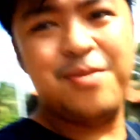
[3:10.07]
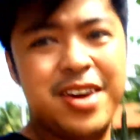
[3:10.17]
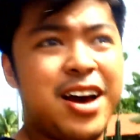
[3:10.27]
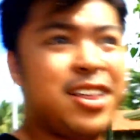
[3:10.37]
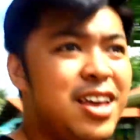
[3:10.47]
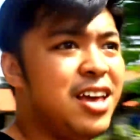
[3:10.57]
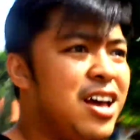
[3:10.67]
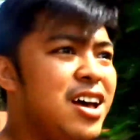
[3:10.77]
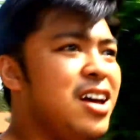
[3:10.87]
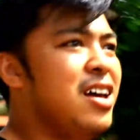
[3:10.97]
kaibigan,
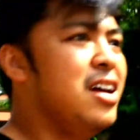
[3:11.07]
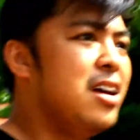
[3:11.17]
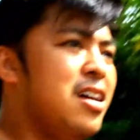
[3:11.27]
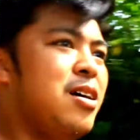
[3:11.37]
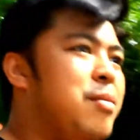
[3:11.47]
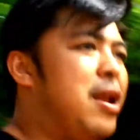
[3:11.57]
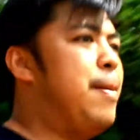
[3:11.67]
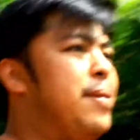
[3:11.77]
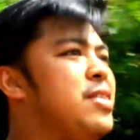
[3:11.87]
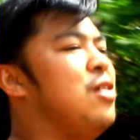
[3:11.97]
eh,
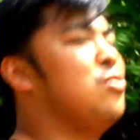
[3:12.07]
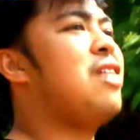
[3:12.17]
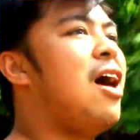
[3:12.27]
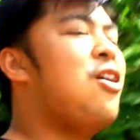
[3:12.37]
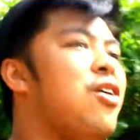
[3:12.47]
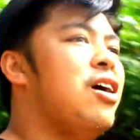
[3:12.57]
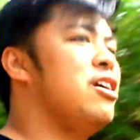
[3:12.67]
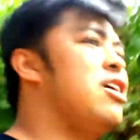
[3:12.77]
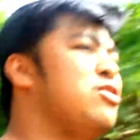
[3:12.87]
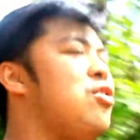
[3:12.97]
malapit na ho tayo.
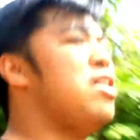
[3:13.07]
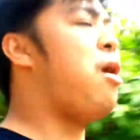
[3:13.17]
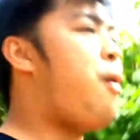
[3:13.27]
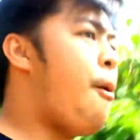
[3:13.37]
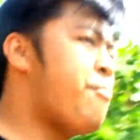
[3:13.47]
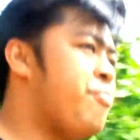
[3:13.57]
Eh, actually,